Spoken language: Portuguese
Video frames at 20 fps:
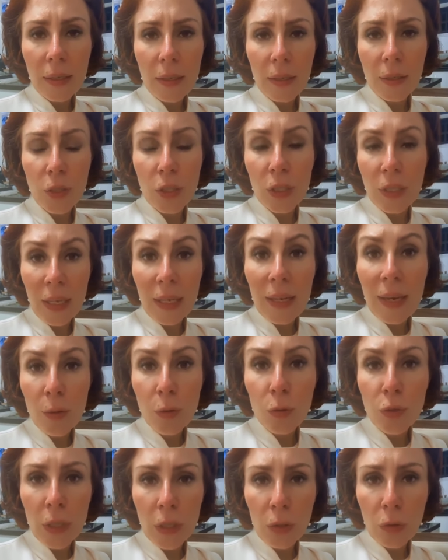uh, de quem era
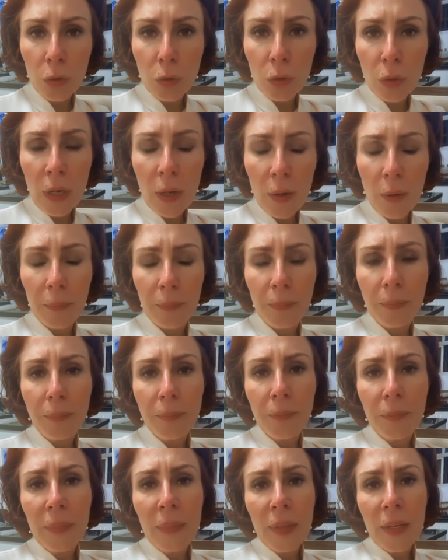o direito autoral.
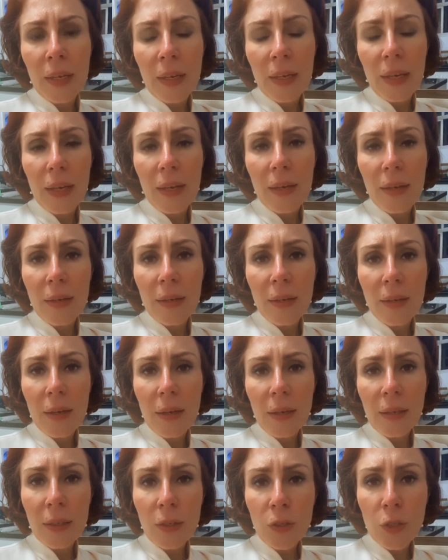É,
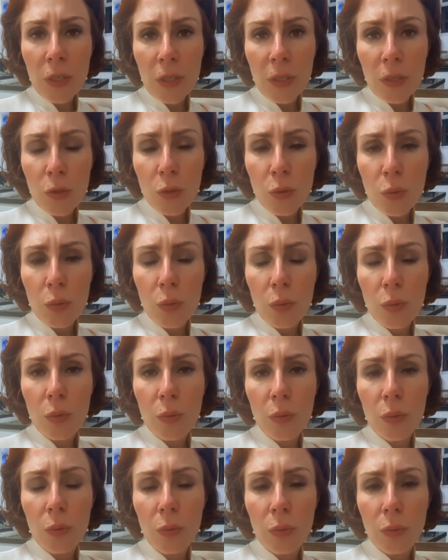além disso,
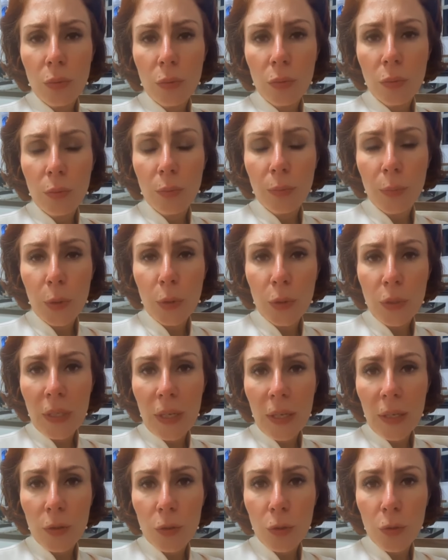um
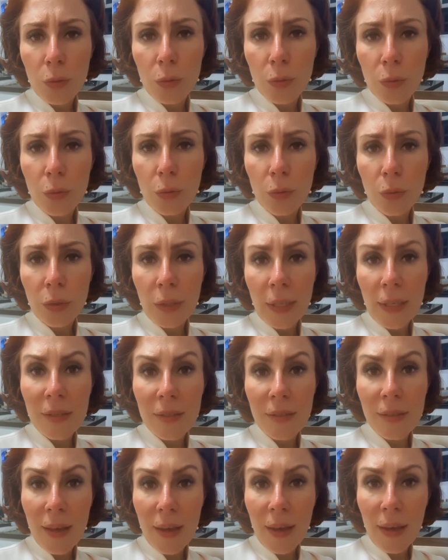processo do
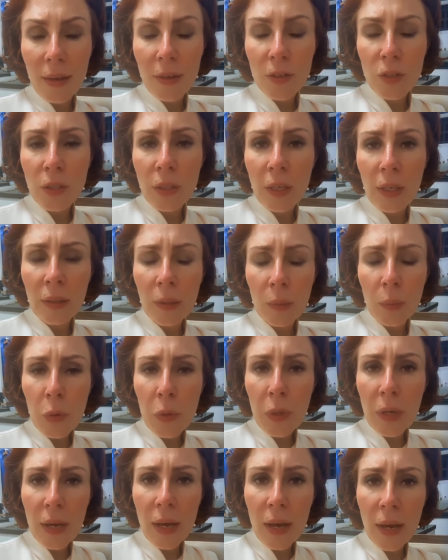TSE de 30 mil
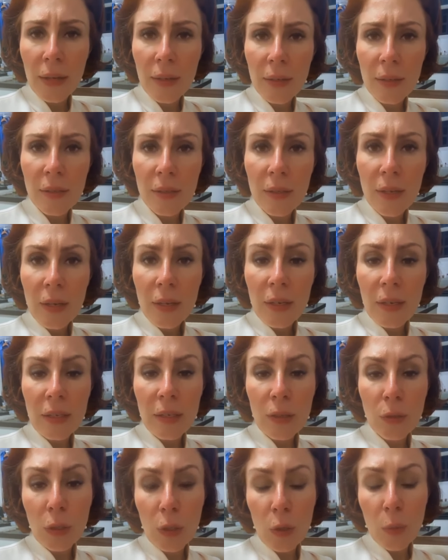reais, em
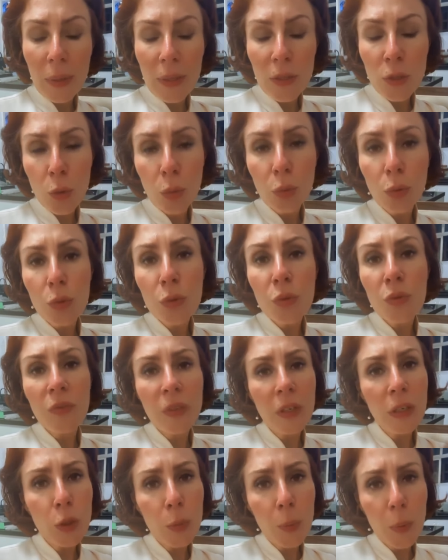que eu tenho mais outros
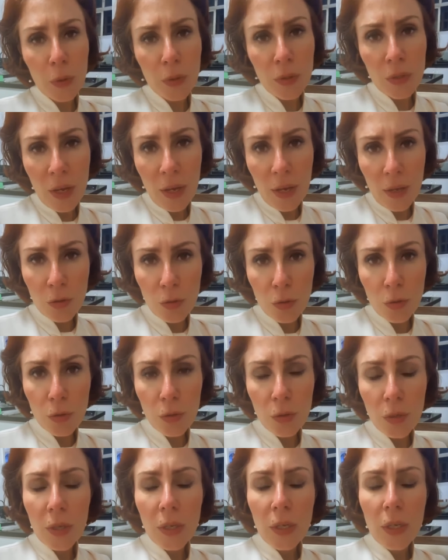20
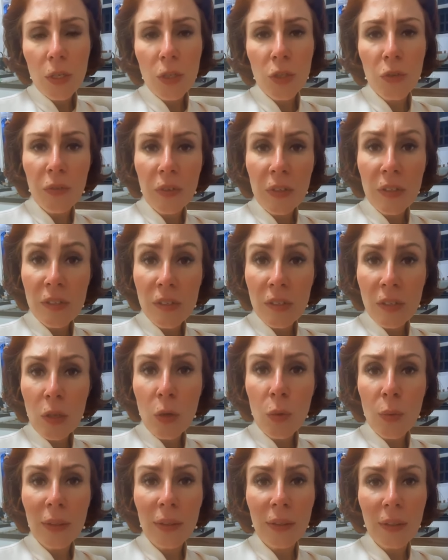processos de
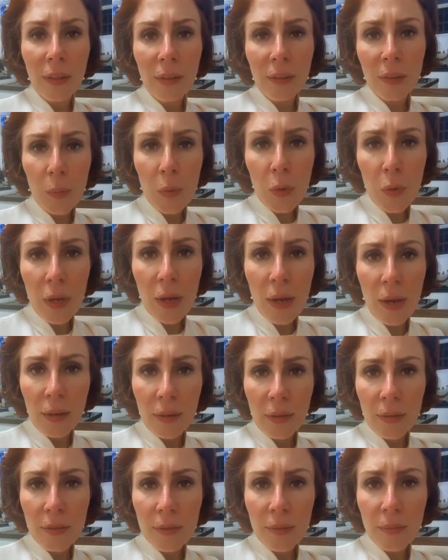25 a 30 mil
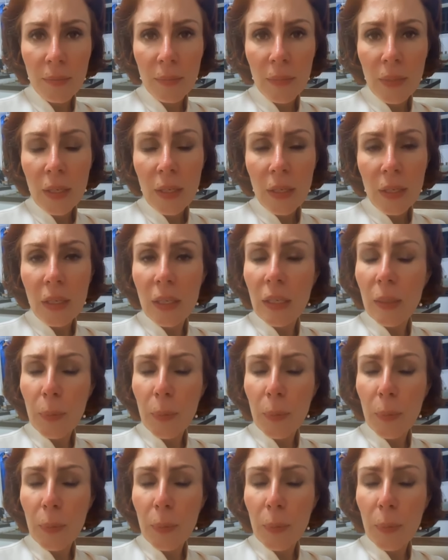reais. E que